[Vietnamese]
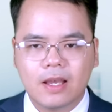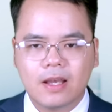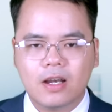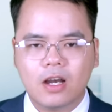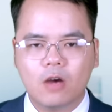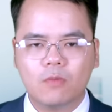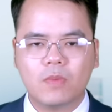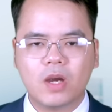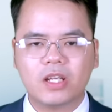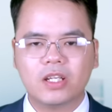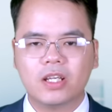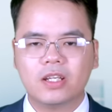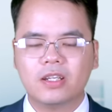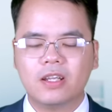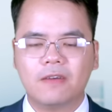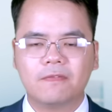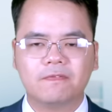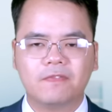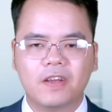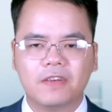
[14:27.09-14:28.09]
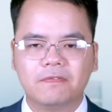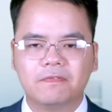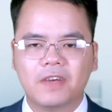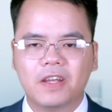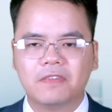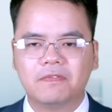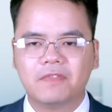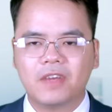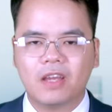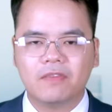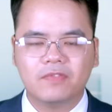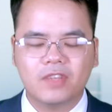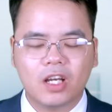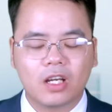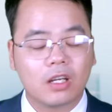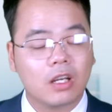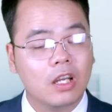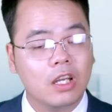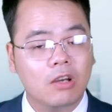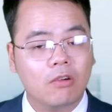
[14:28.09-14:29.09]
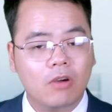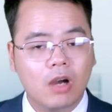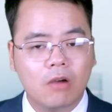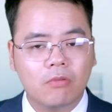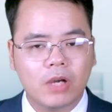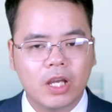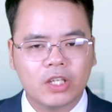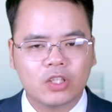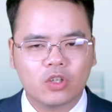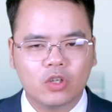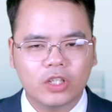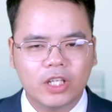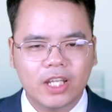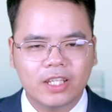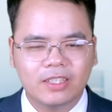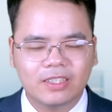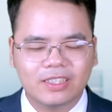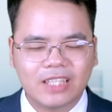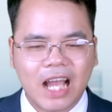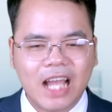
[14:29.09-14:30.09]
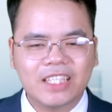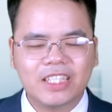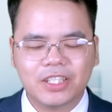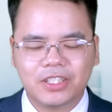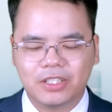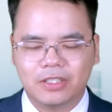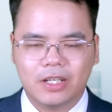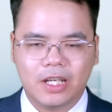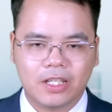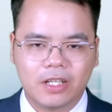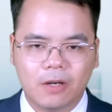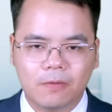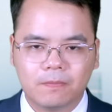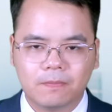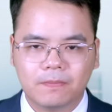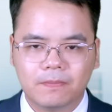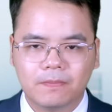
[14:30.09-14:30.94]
ông Biden đang phân vân về việc liệu ông ấy có nên tái tranh cử hay không.